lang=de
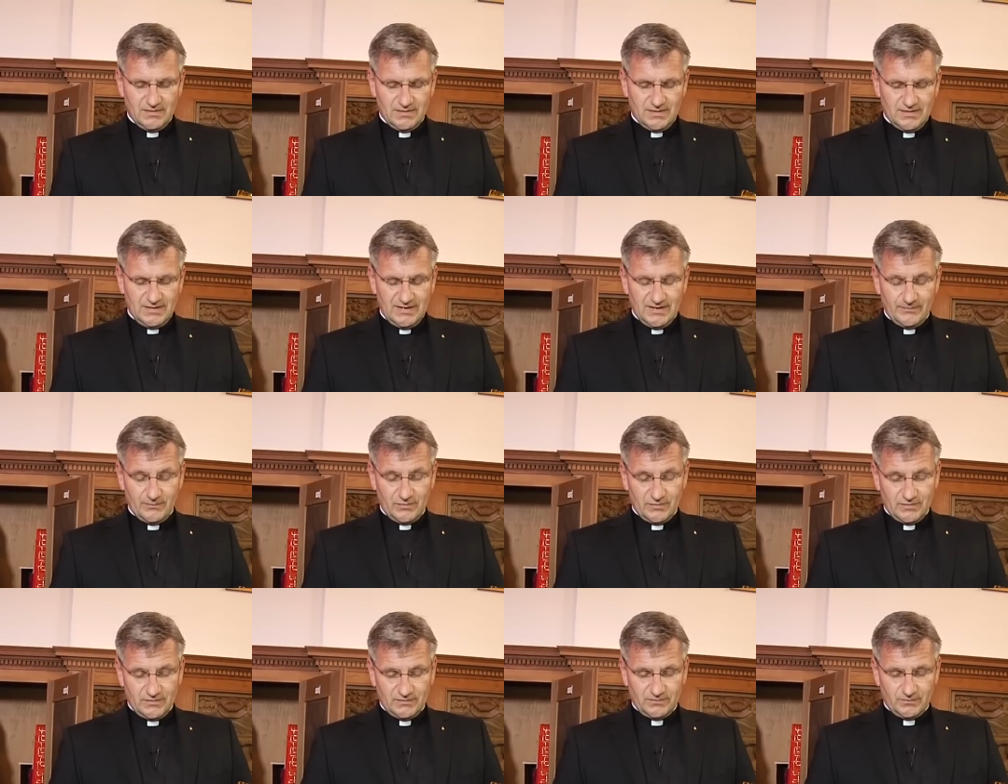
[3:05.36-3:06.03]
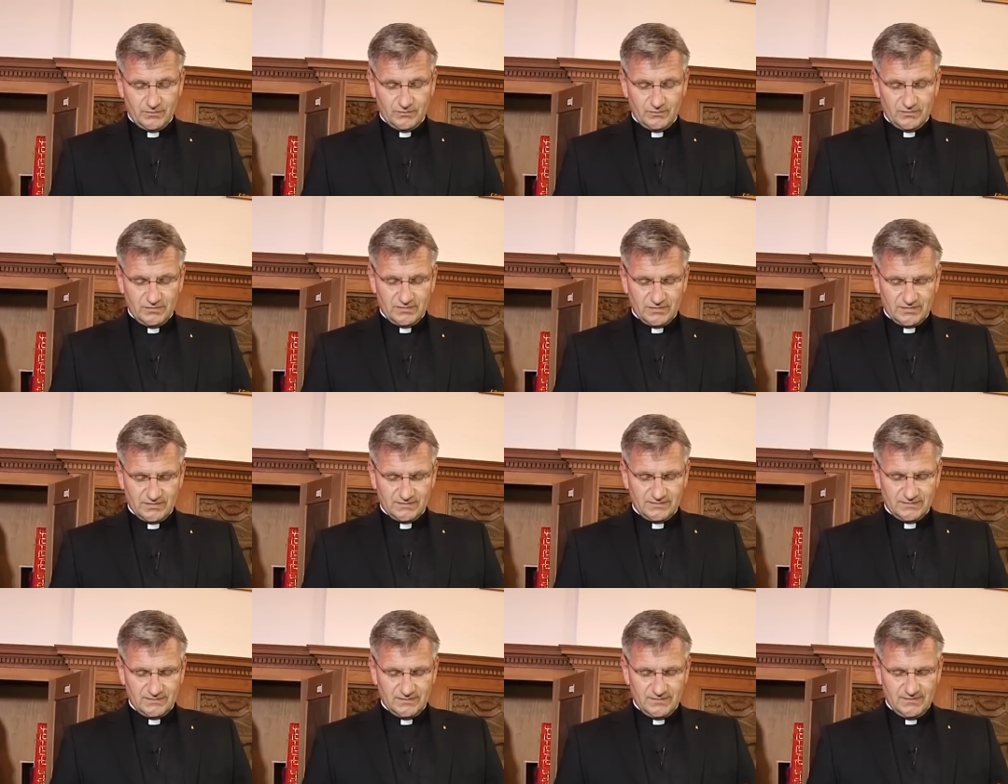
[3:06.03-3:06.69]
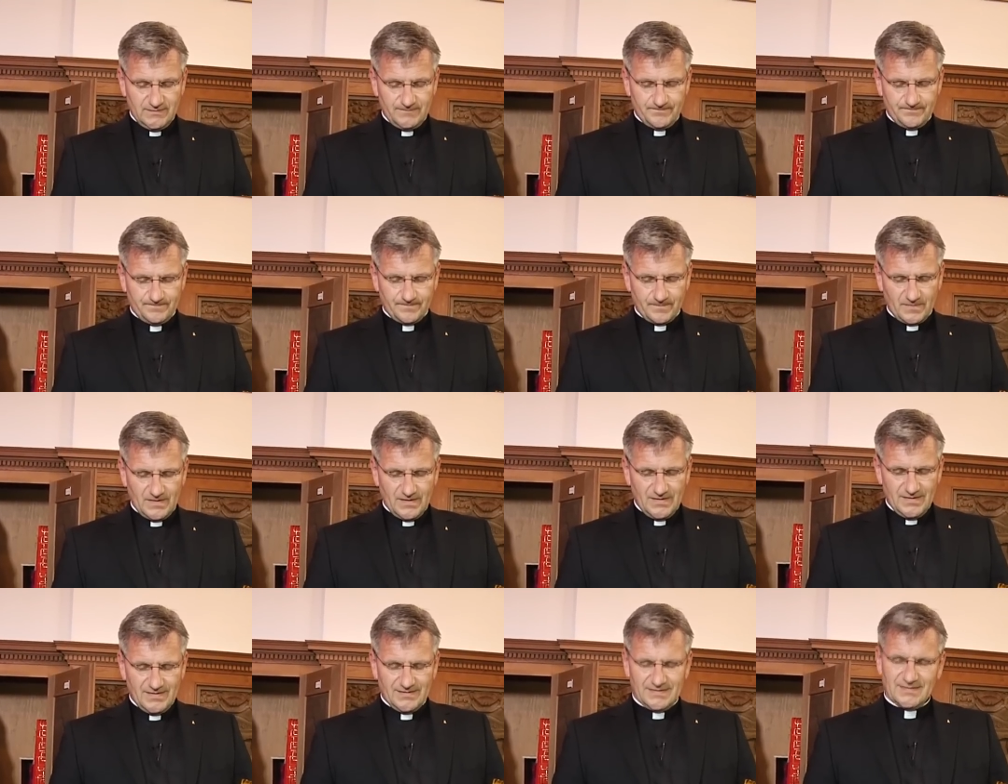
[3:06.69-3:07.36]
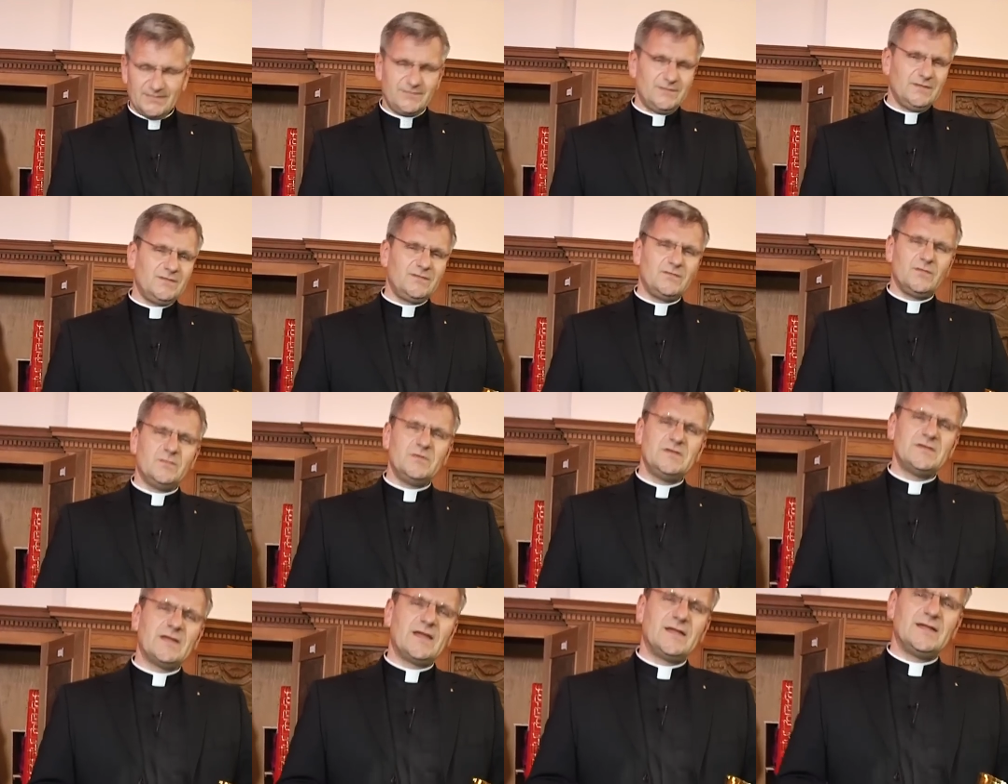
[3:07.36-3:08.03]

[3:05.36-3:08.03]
der Leib und das Blut Christi. Das ist für mich